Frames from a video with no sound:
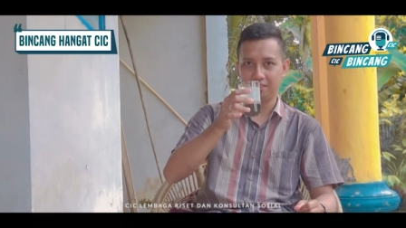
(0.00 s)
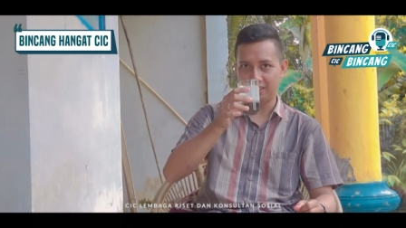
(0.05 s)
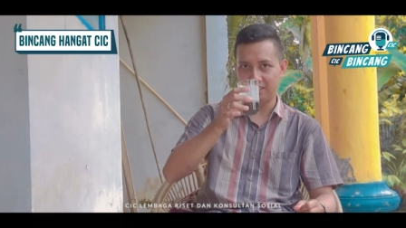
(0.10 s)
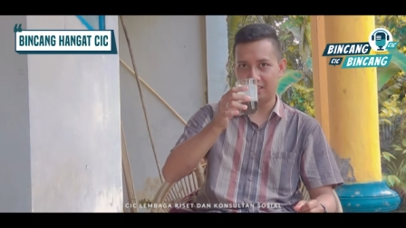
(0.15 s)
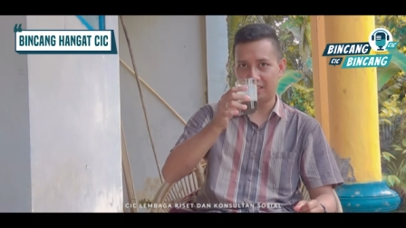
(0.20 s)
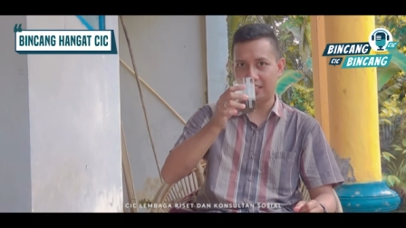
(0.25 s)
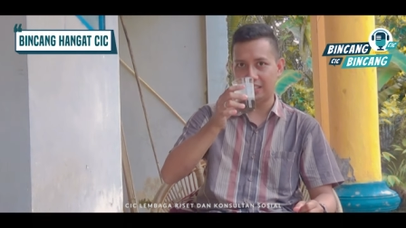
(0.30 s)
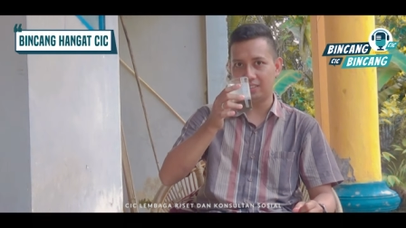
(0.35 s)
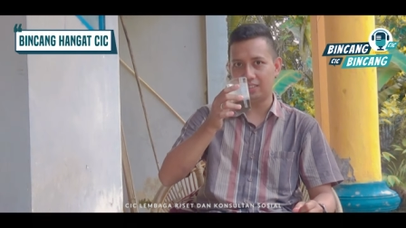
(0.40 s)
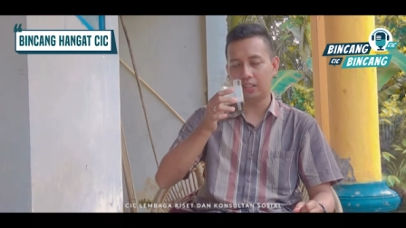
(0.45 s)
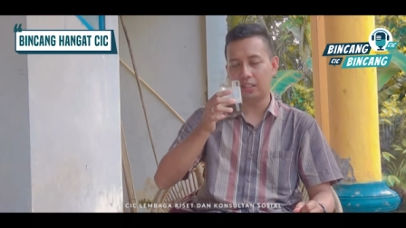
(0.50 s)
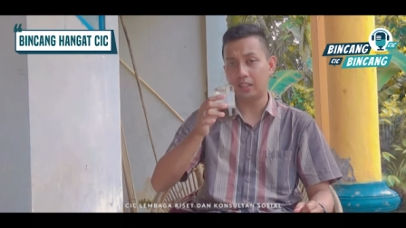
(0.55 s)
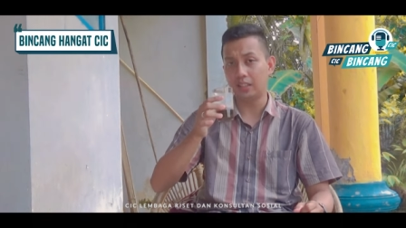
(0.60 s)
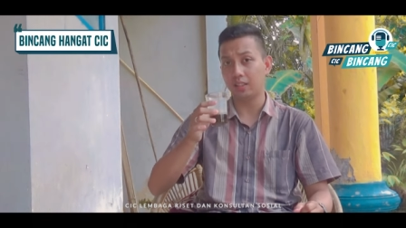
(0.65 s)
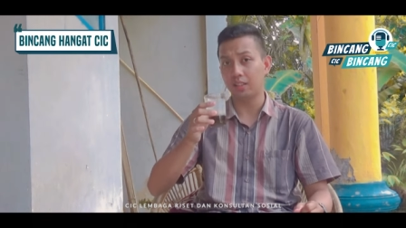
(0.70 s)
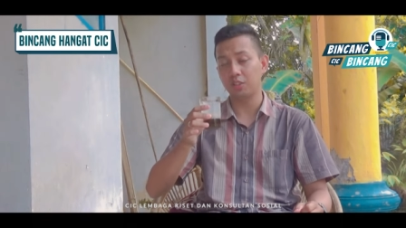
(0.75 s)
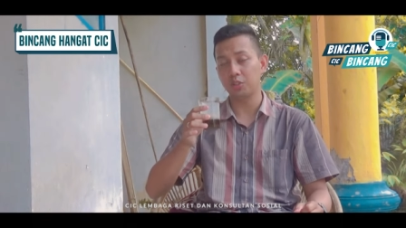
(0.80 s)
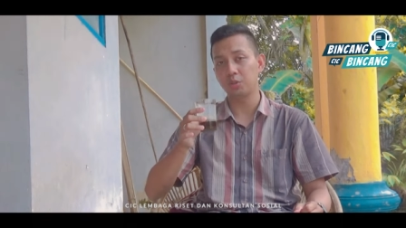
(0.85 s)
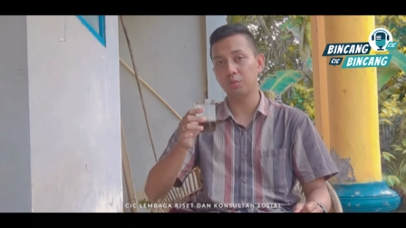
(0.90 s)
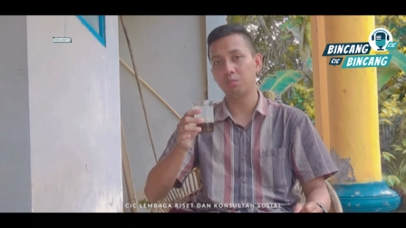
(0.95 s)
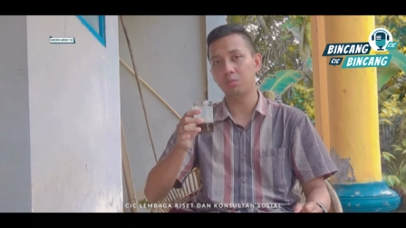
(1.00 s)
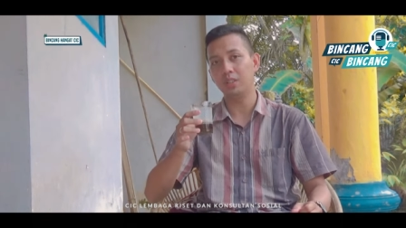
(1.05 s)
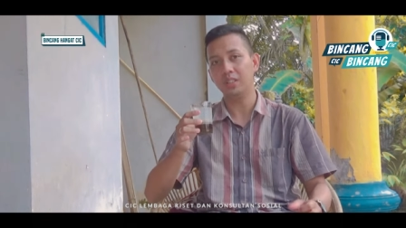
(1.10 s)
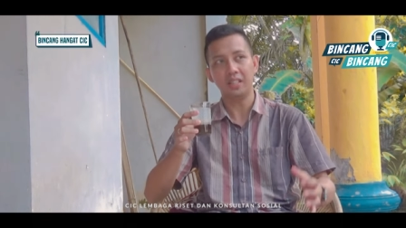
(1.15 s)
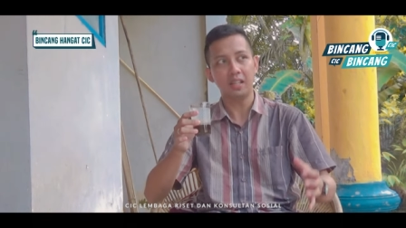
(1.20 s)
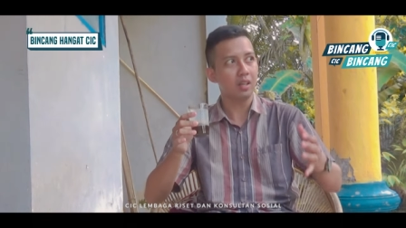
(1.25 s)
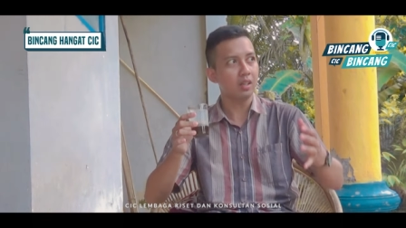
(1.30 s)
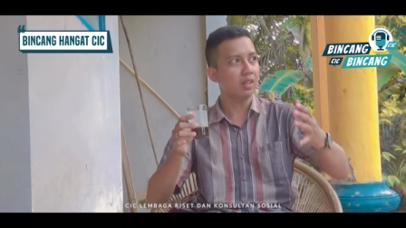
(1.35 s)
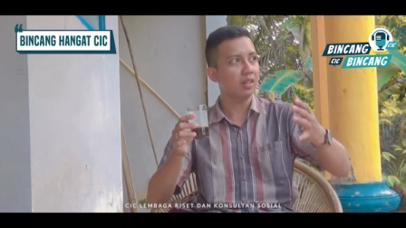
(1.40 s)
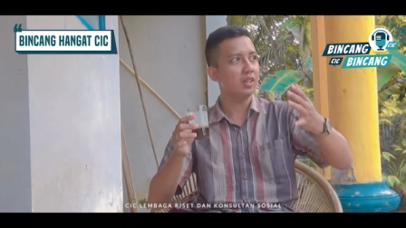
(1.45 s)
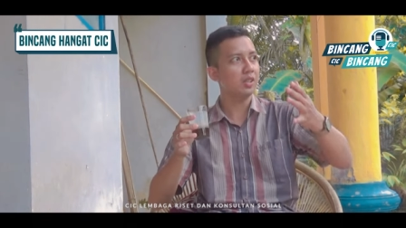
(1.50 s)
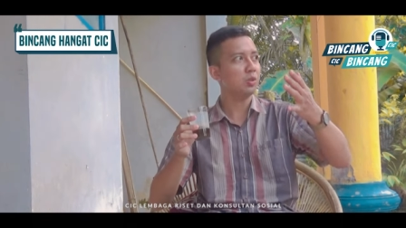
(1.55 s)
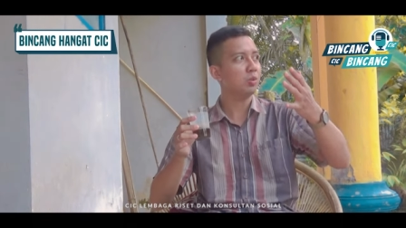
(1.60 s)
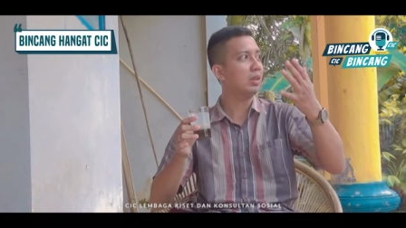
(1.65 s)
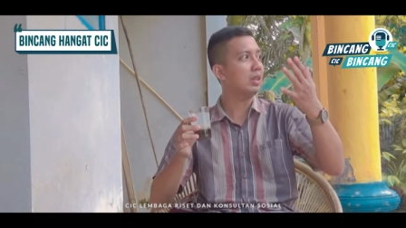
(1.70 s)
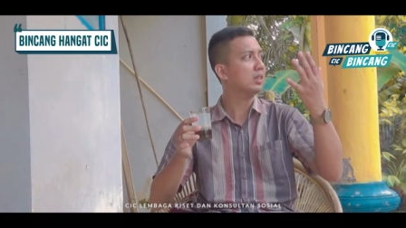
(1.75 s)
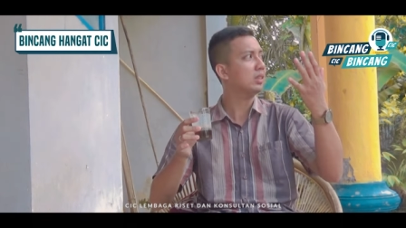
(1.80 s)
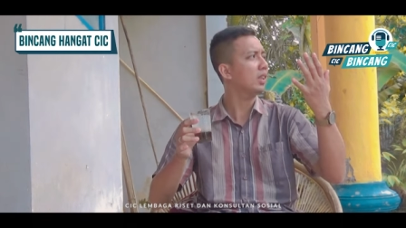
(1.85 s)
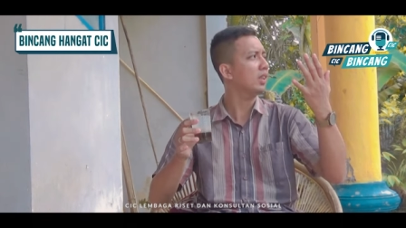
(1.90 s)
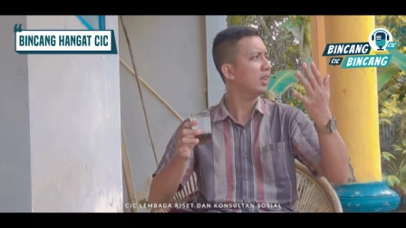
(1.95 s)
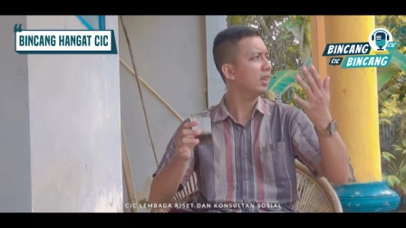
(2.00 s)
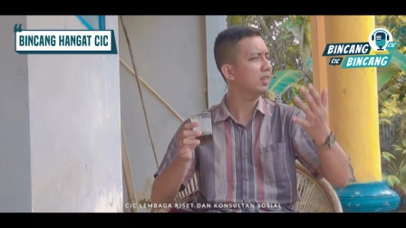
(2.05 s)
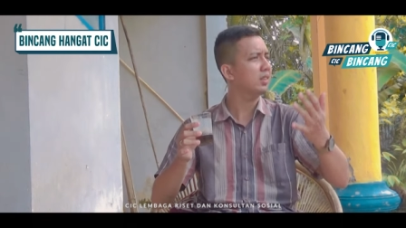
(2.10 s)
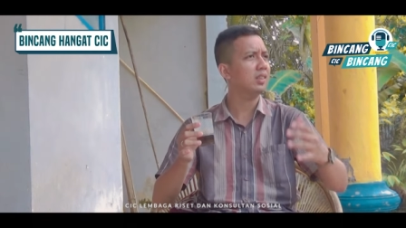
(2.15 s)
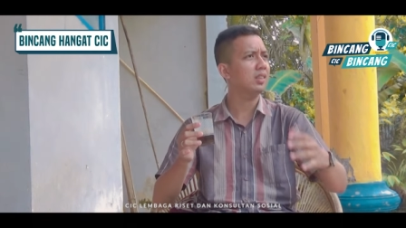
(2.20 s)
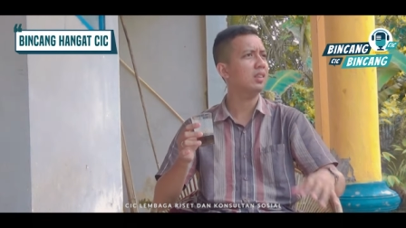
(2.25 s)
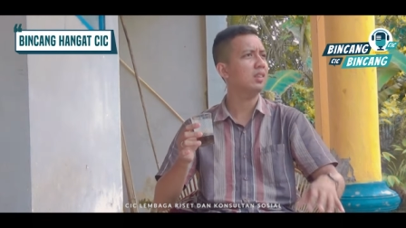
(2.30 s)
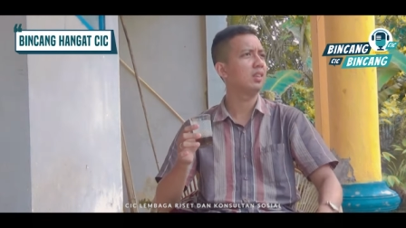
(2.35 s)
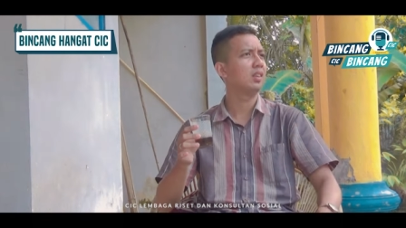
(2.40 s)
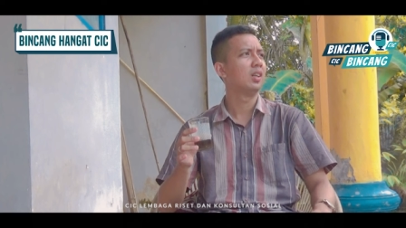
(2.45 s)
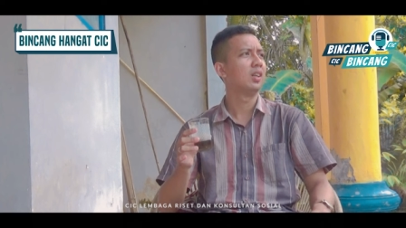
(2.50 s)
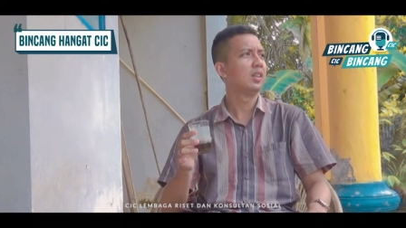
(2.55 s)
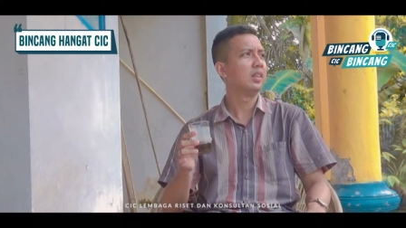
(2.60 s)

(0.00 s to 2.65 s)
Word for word: di tengah-tengah kita semua dan ini suasananya